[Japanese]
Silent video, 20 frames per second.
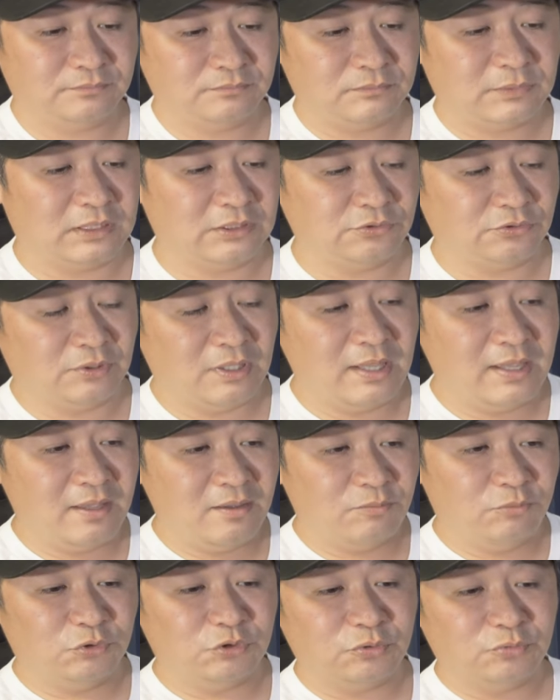まあ、あの、
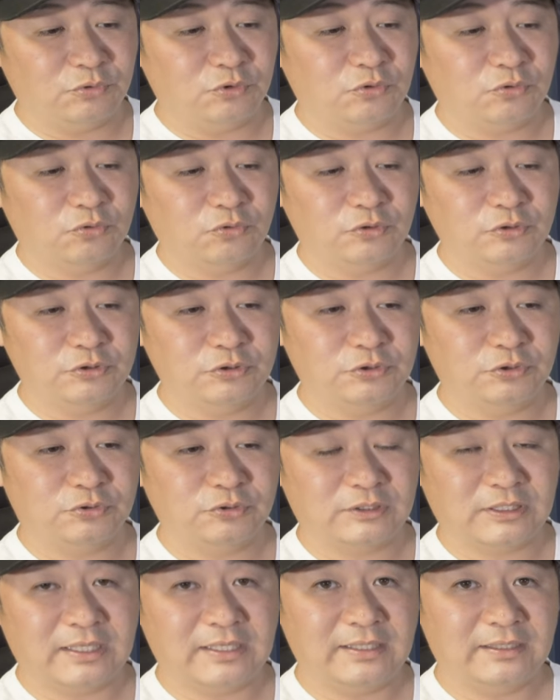もともとこういう状
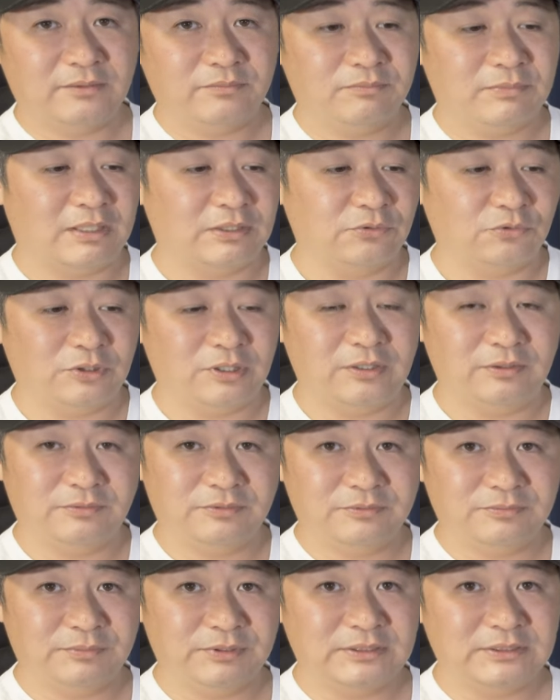態、まあ、これ、
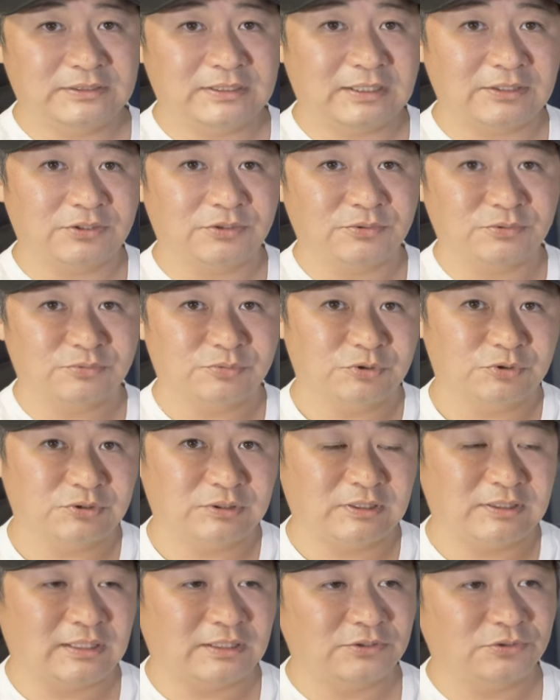ミニ三脚もつ
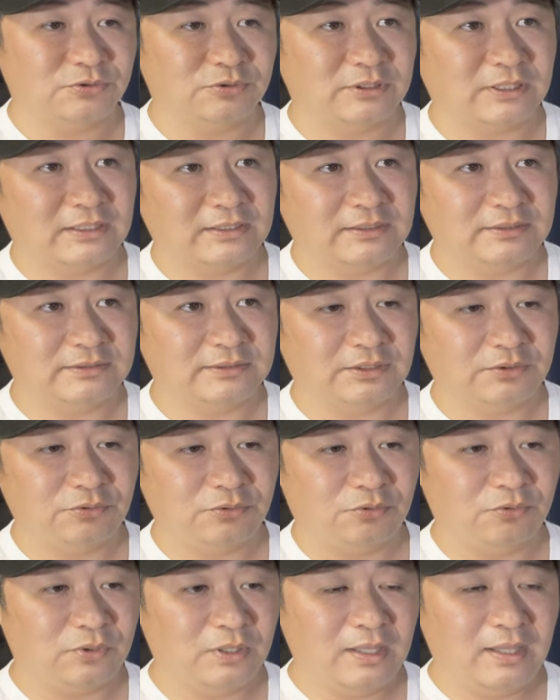けた状態ですけ
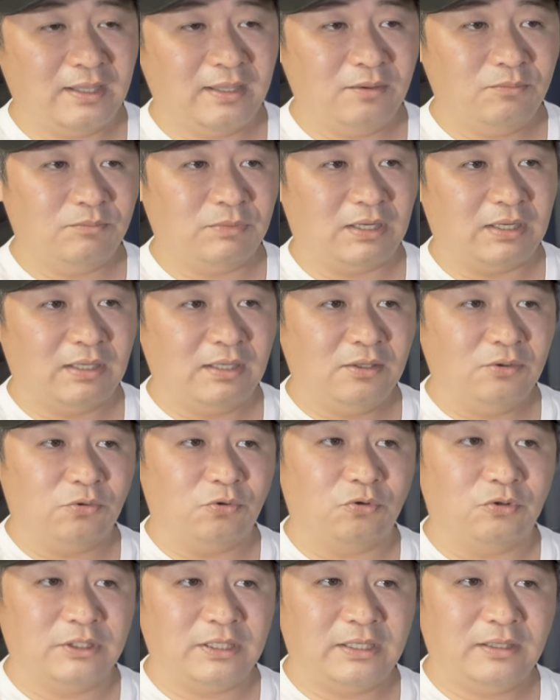ど、まあ、
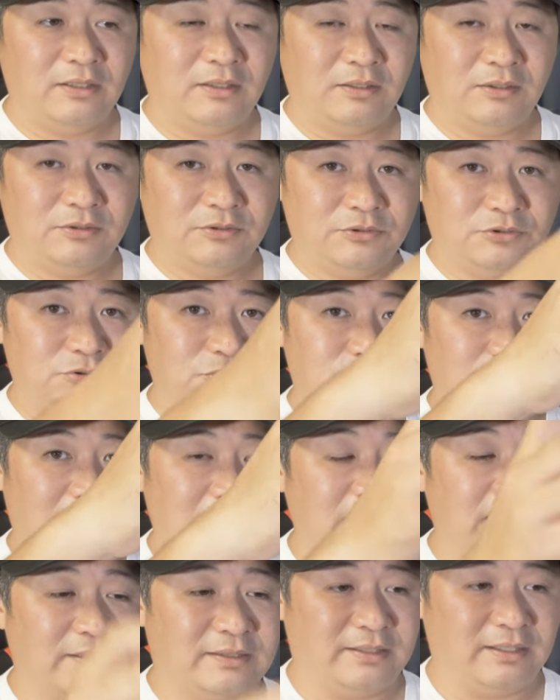こうね、キュッと
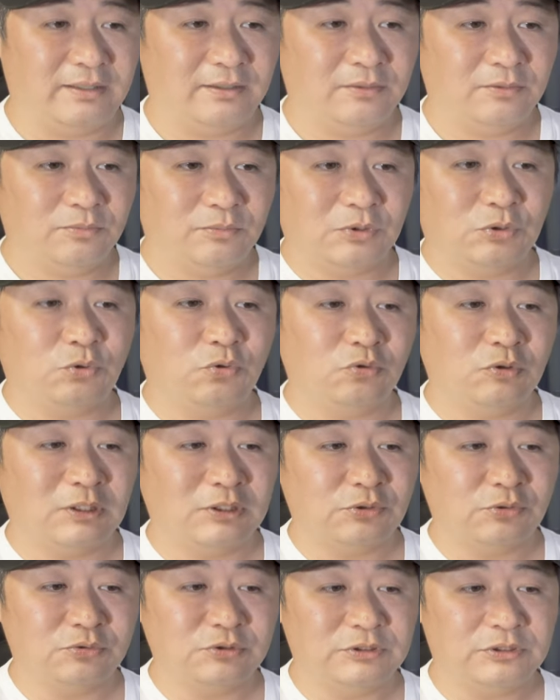上げて、まあ、ここ
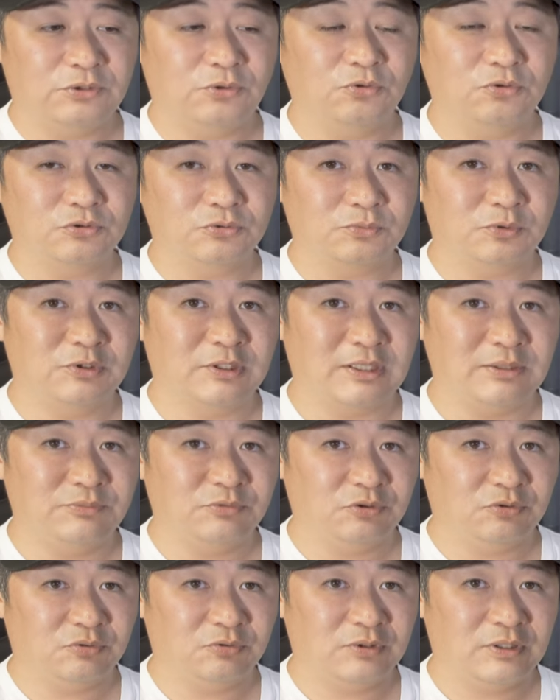は特にロックも何
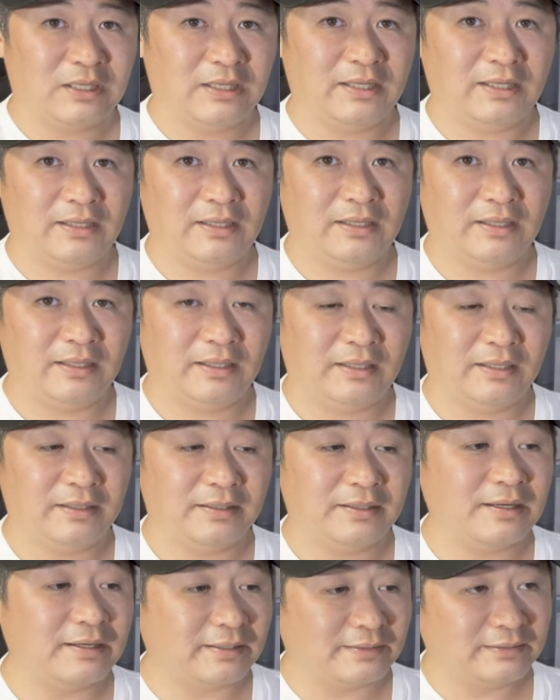も、えー、
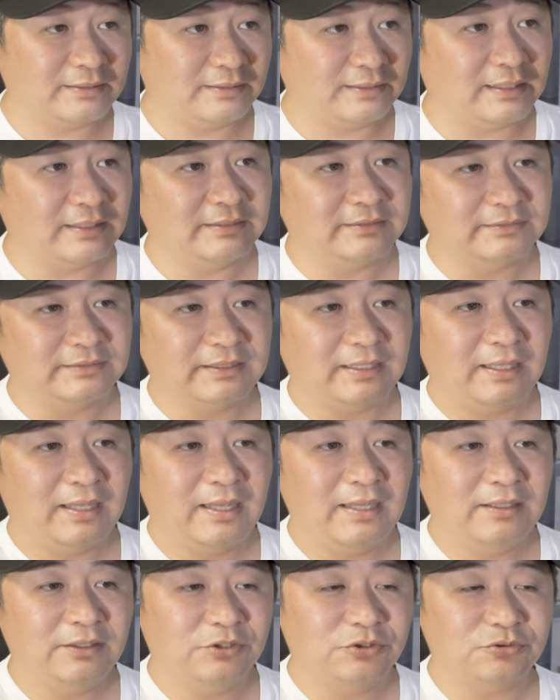かかってないですね。
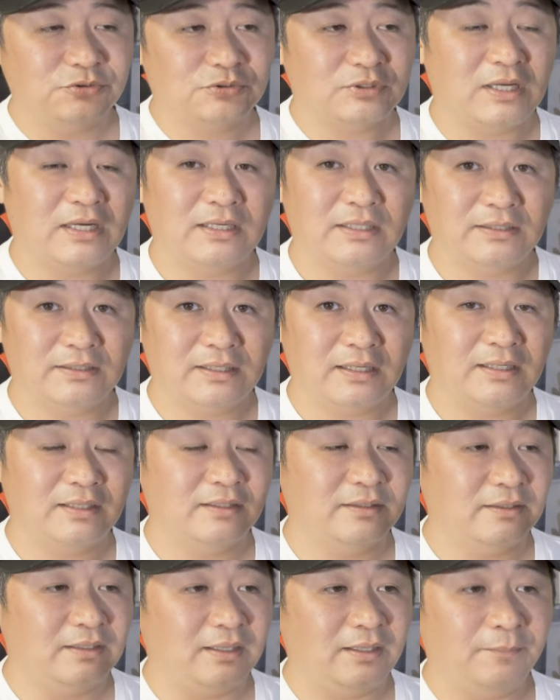キュッと上げて上
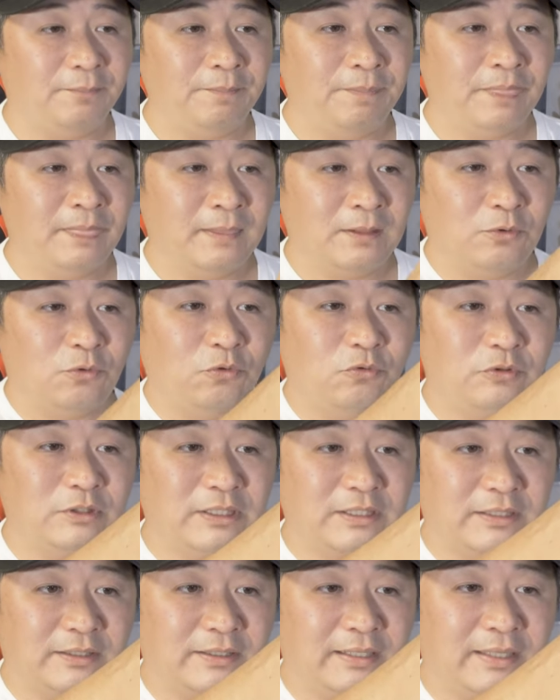げて、ここ
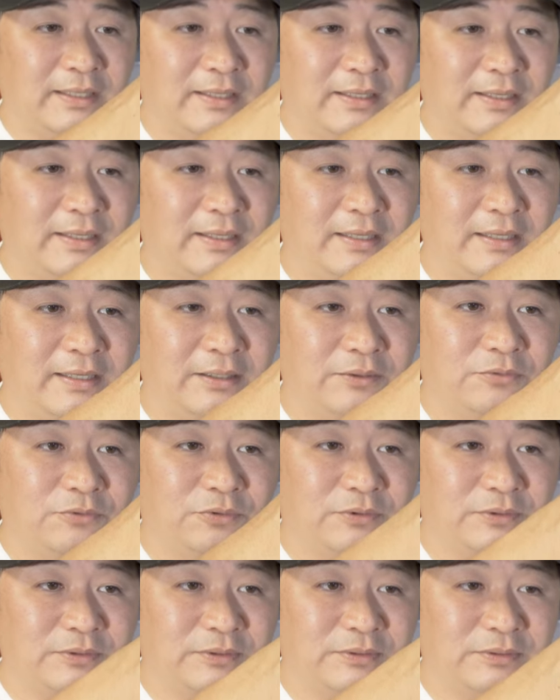だけね、
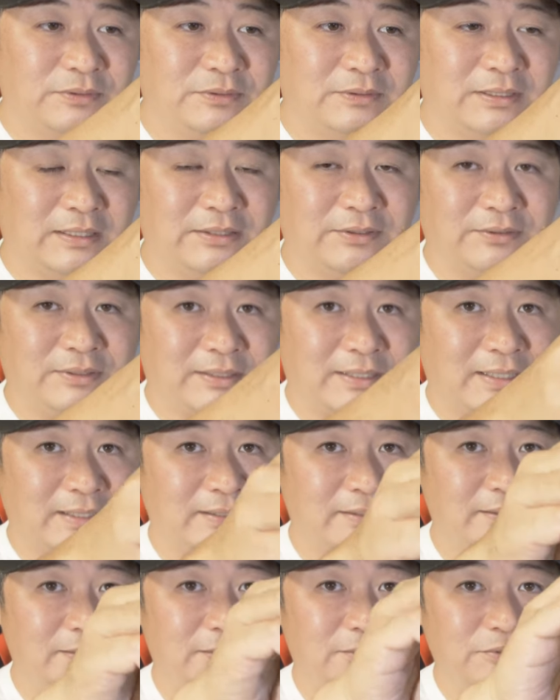えー、なんていうかな、
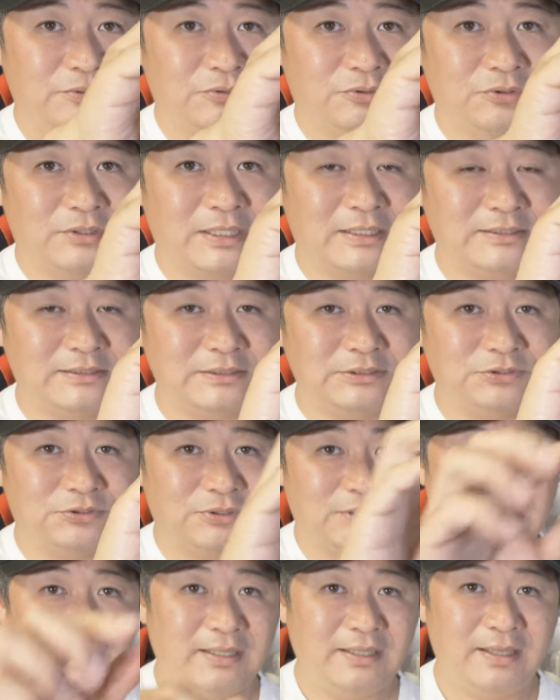こう、カチンと
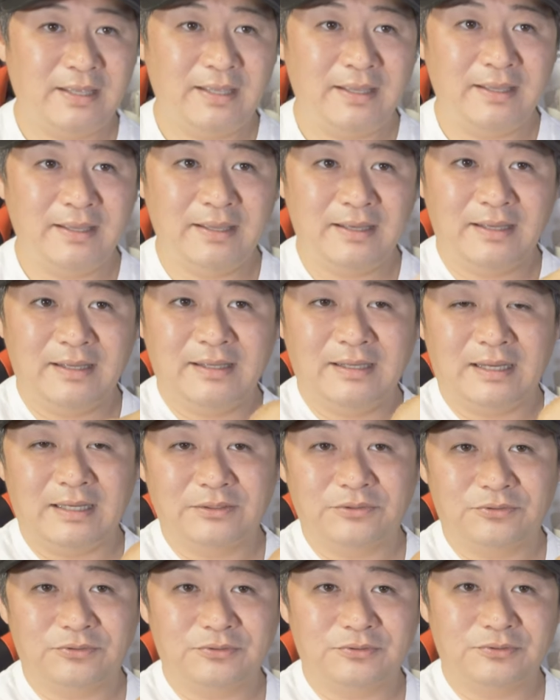ね、あ
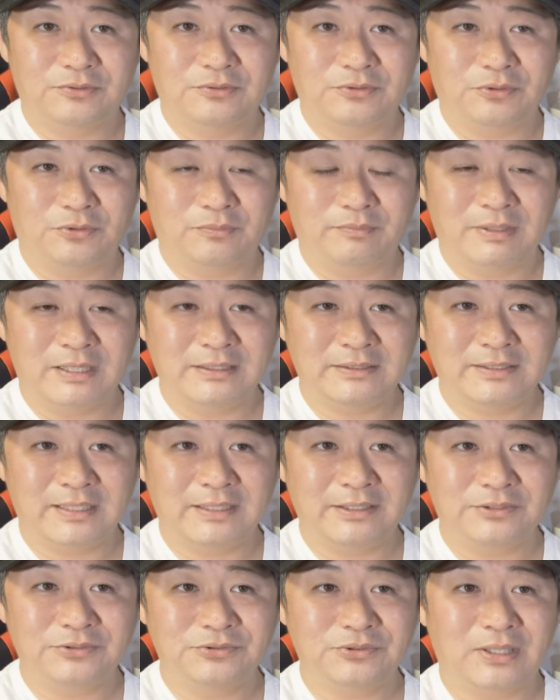の、回して
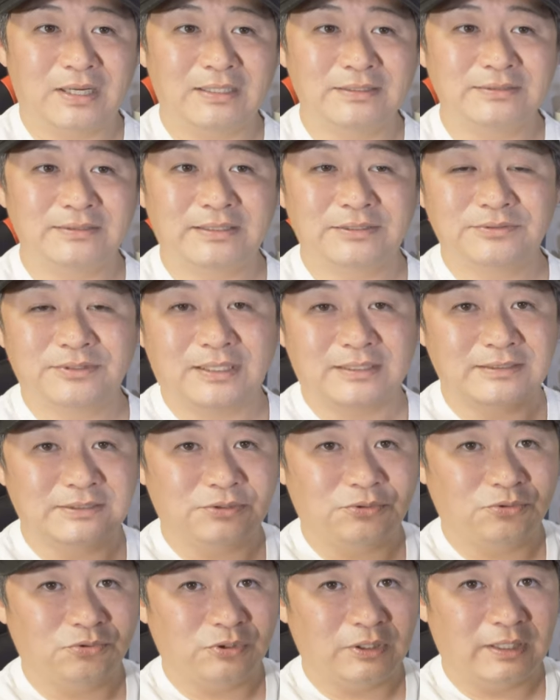あげると外れる感じ、
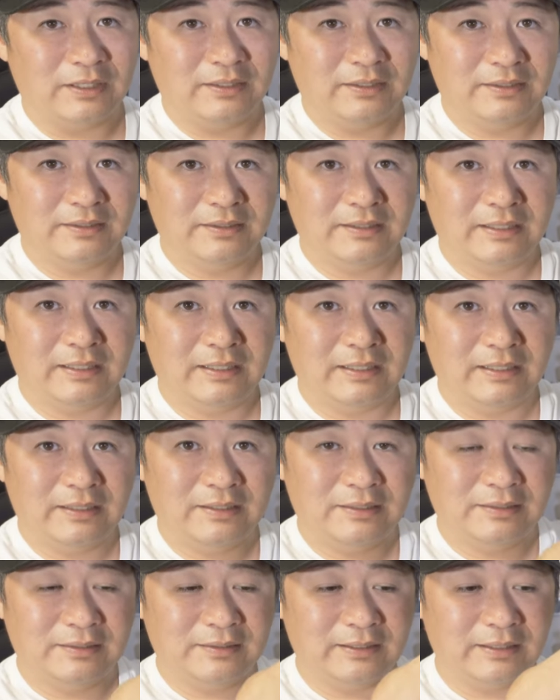ここへ、
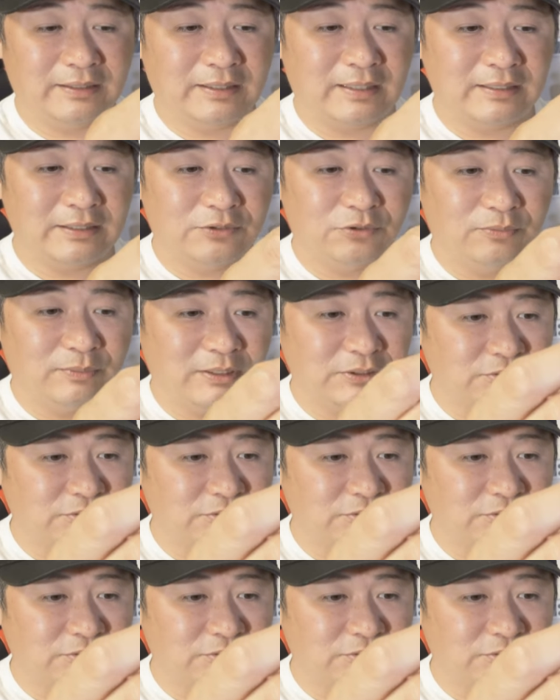えー、鍵のマー